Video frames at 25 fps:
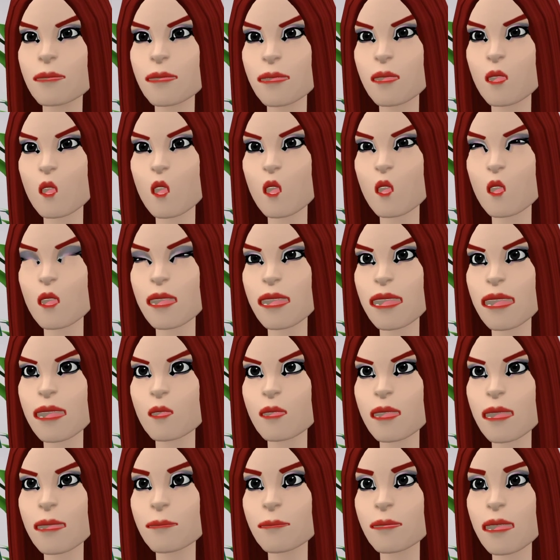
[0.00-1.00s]
हमारे इस
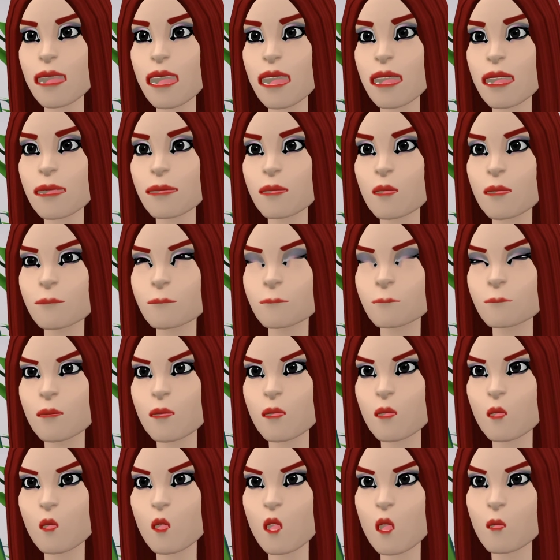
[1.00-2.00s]
चैनल को सब्सक्राइब
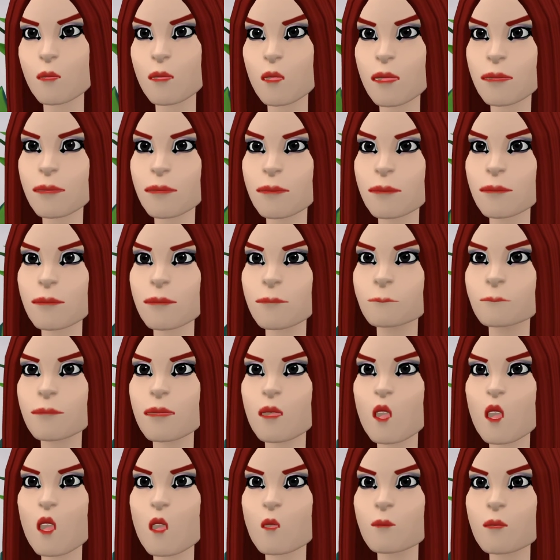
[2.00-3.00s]
कर देना
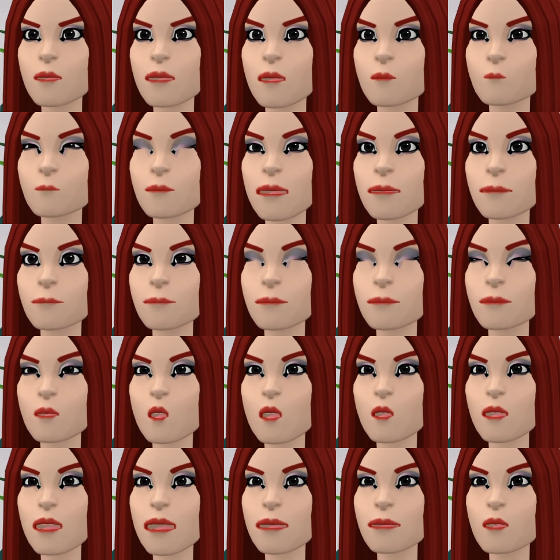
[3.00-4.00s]
हमारी इस वीडियो को
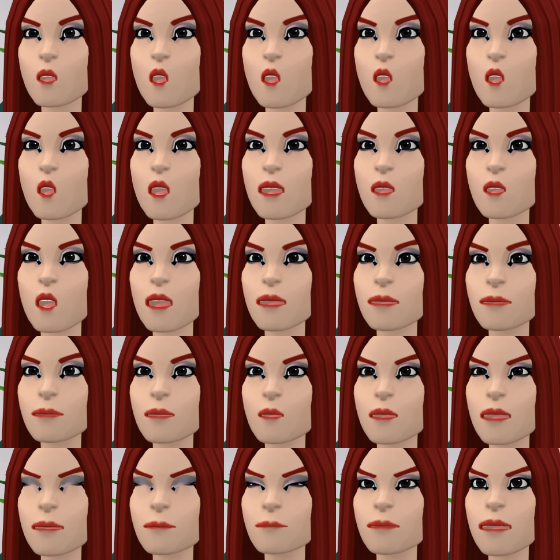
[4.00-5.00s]
शेयर कर देना
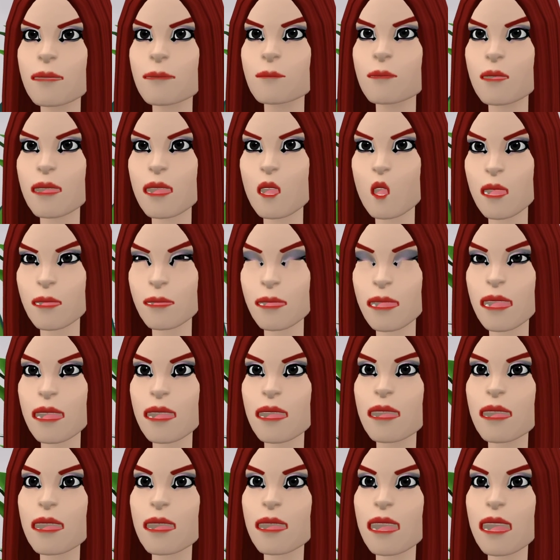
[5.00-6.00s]
और ये वीडियो आपको
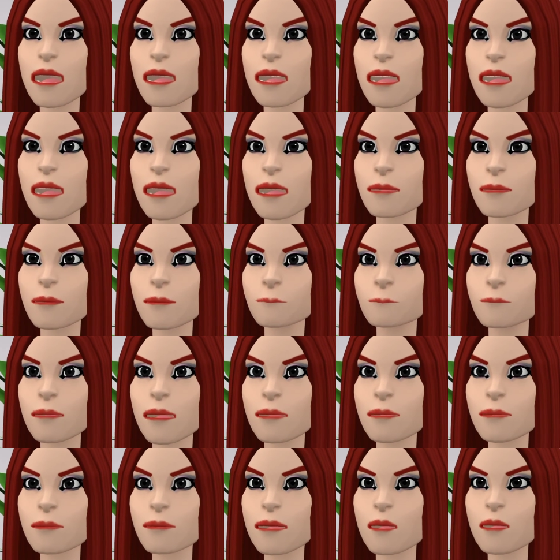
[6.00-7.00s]
कैसी लगी हमें
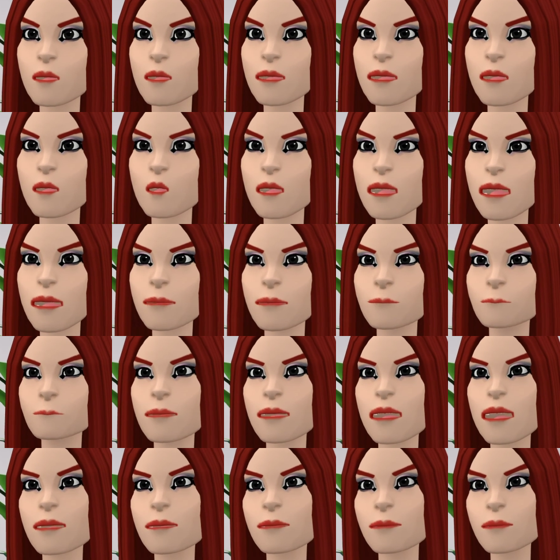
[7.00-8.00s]
प्लीज़ कमेंट में
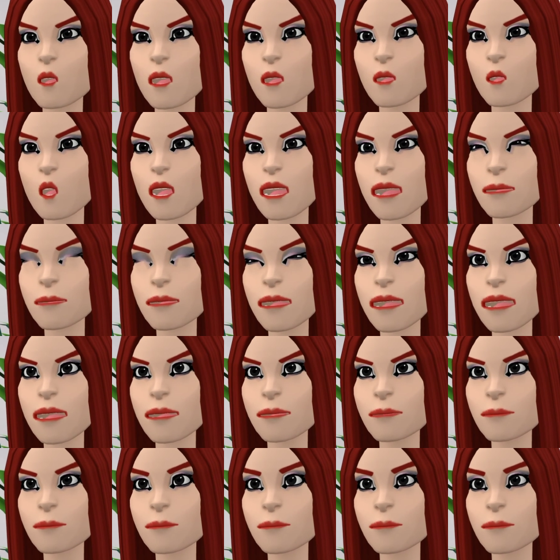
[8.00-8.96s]
बताना थैंक यू